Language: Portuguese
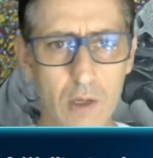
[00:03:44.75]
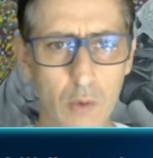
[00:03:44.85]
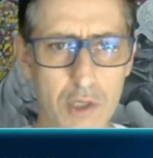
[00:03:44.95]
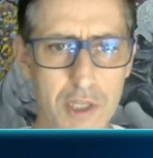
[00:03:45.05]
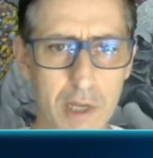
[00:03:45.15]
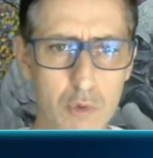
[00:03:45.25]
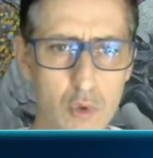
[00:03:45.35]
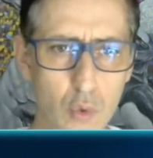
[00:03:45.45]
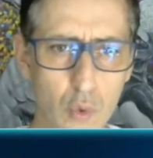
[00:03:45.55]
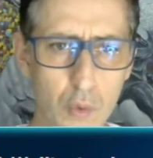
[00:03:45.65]
Nós temos
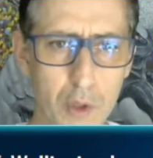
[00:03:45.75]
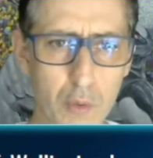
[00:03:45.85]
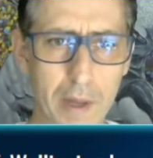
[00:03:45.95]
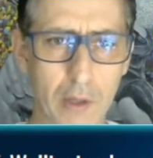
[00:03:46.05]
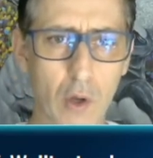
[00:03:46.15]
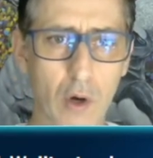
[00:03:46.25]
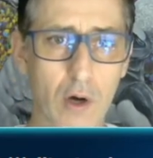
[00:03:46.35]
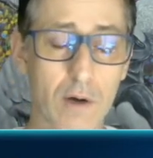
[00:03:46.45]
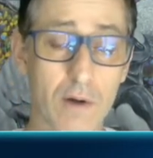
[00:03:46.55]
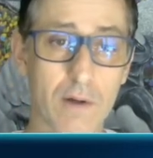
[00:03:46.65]
no número menor,